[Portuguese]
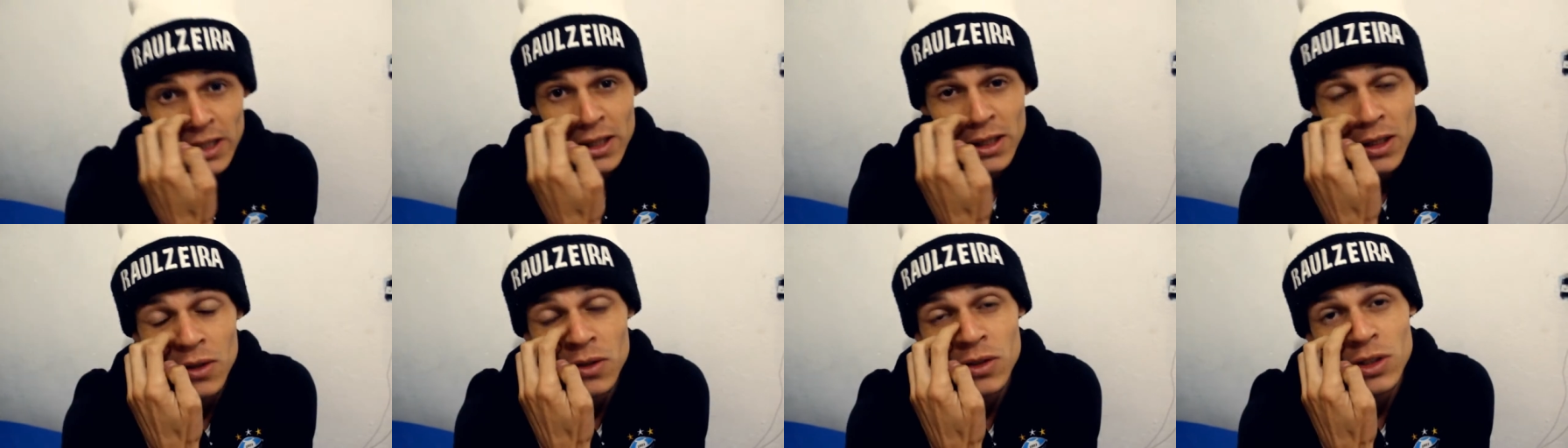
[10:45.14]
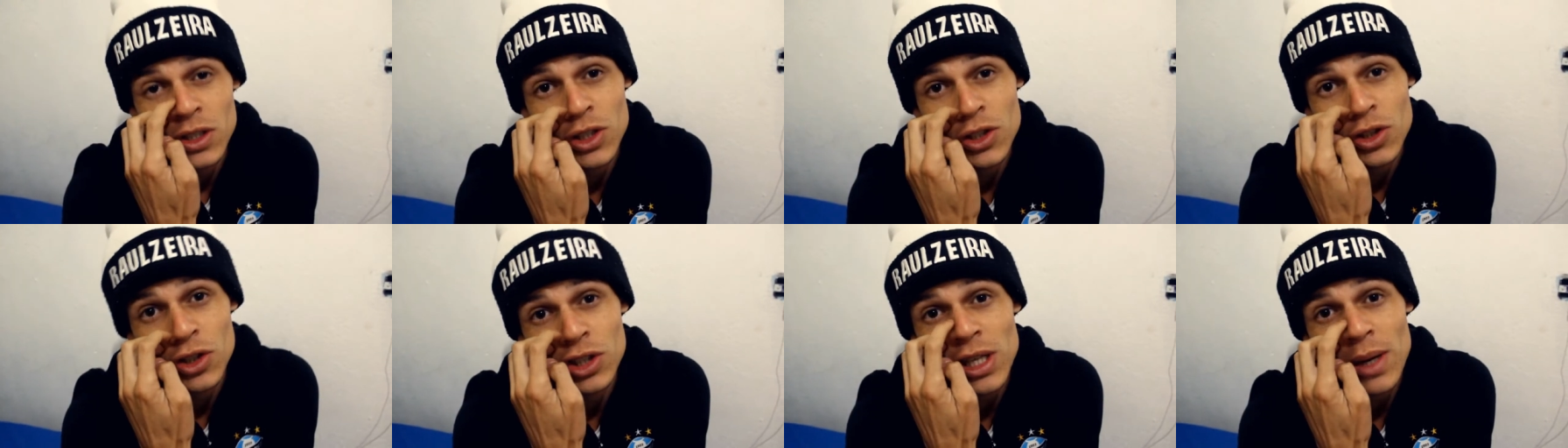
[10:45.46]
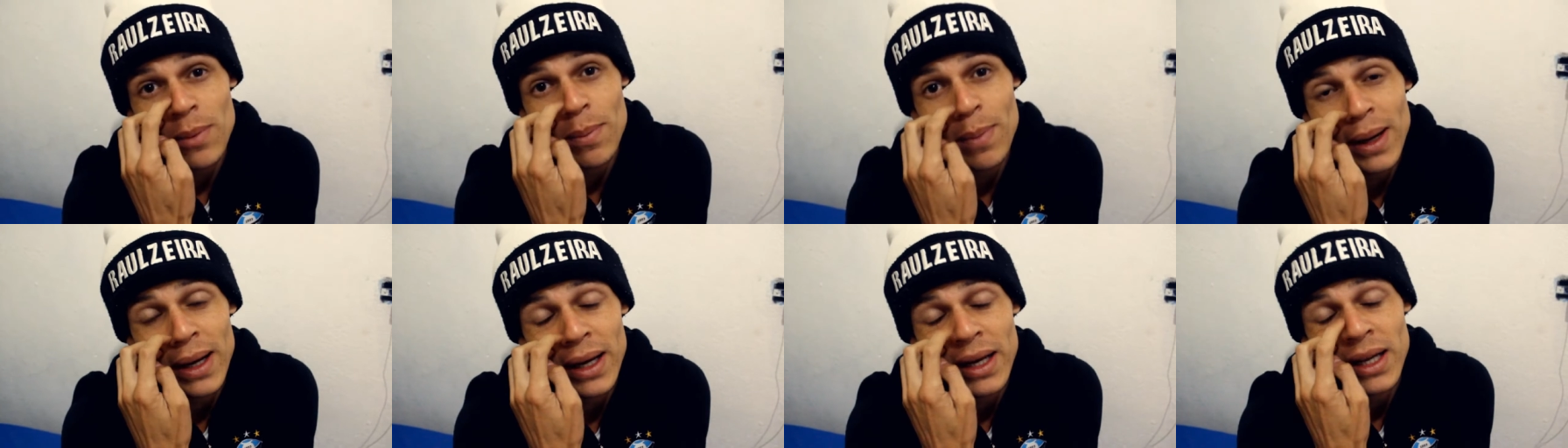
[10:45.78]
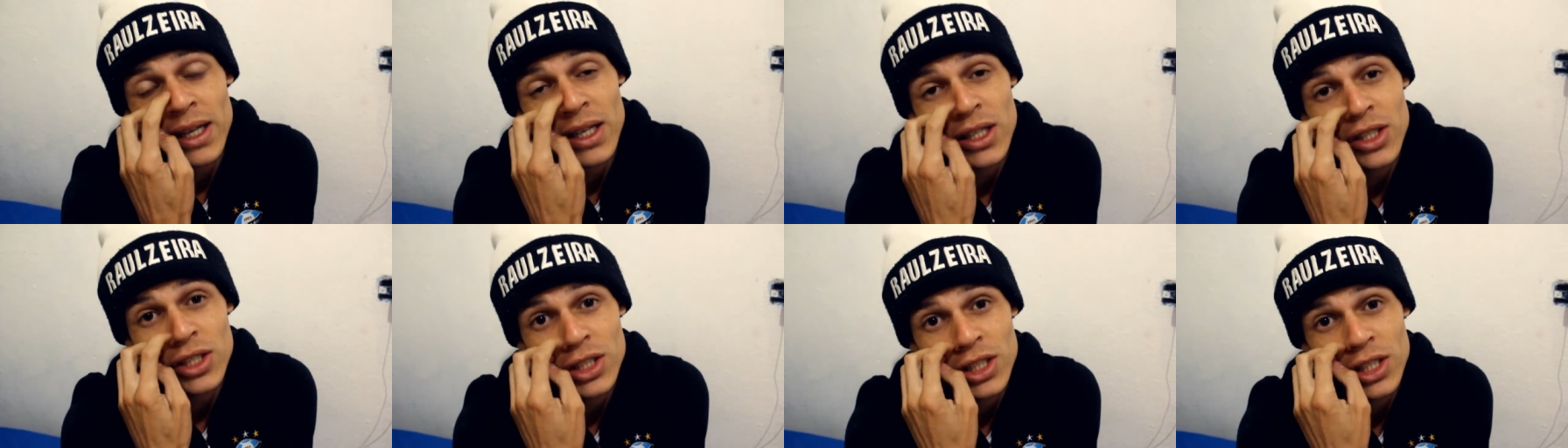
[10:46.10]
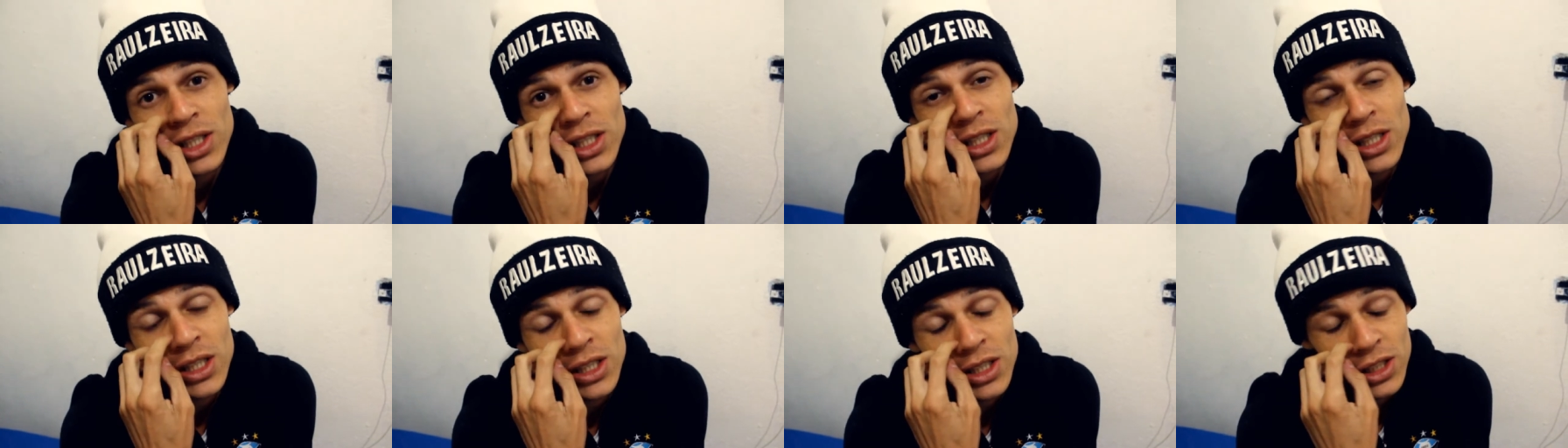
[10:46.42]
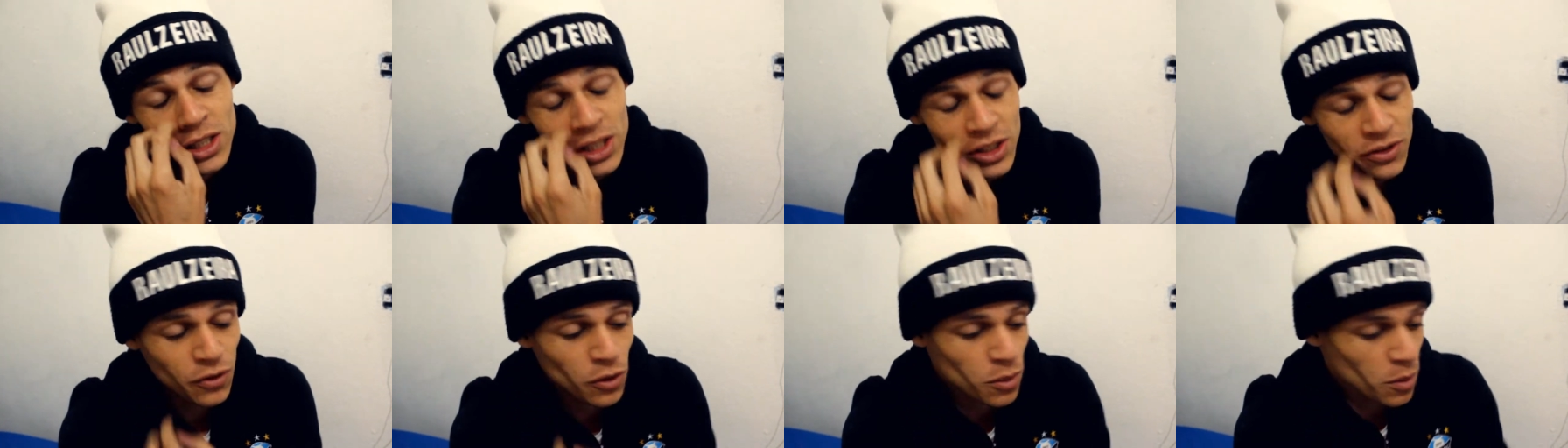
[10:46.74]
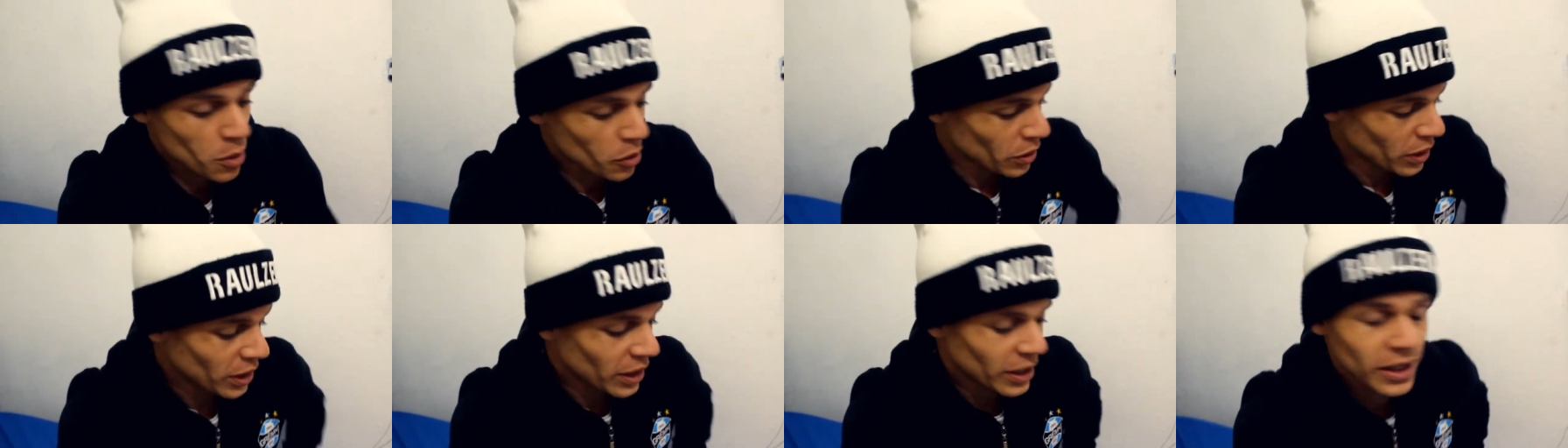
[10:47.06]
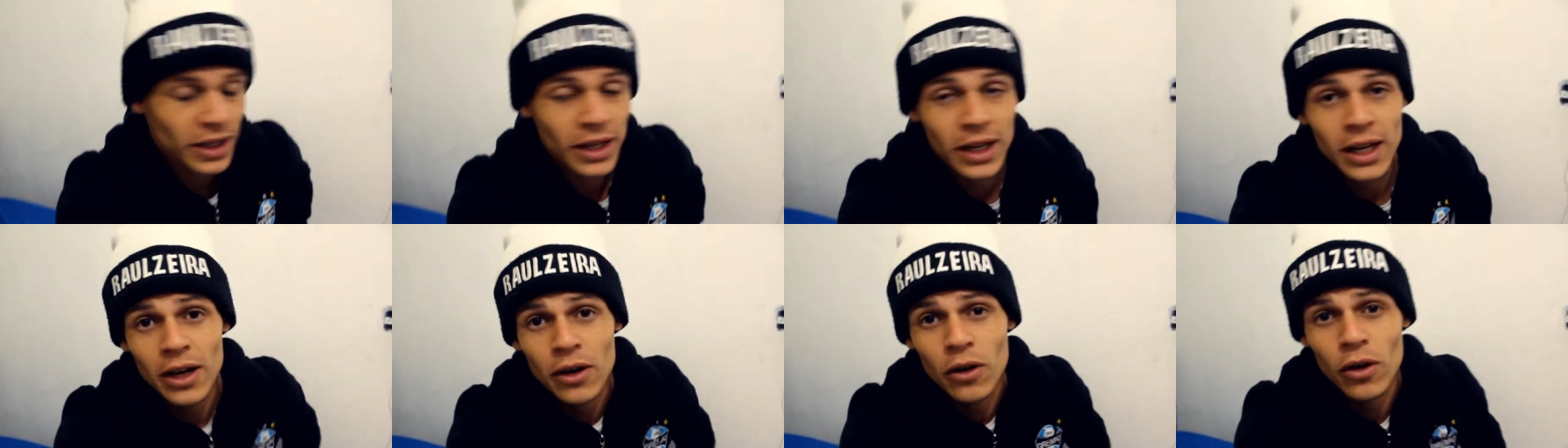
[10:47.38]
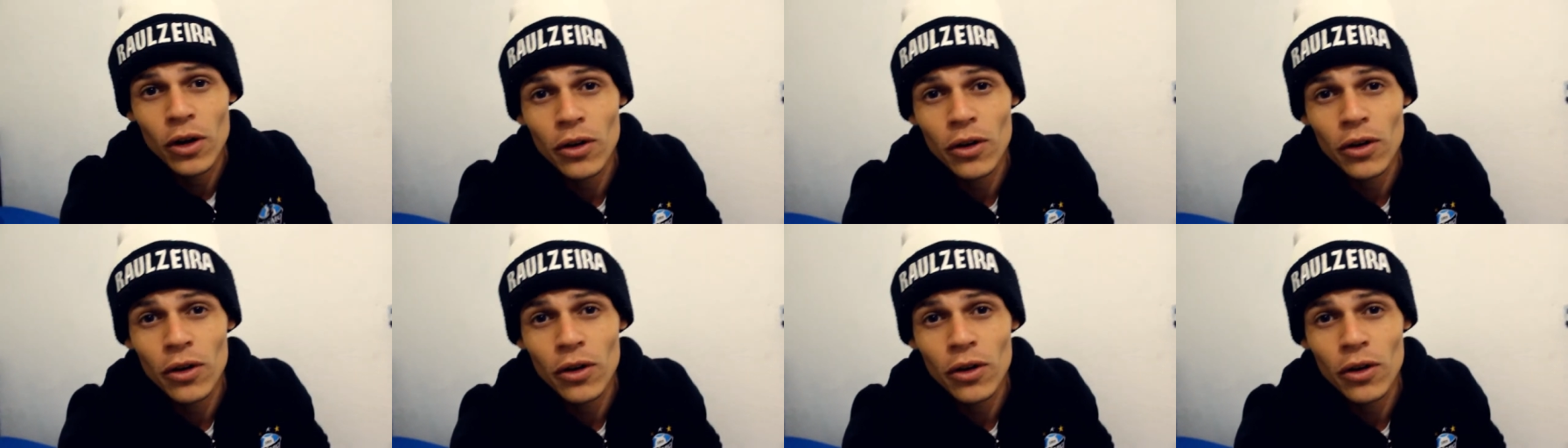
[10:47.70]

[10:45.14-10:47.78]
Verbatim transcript: então, gente, eu já parei de, de fumar narguilha.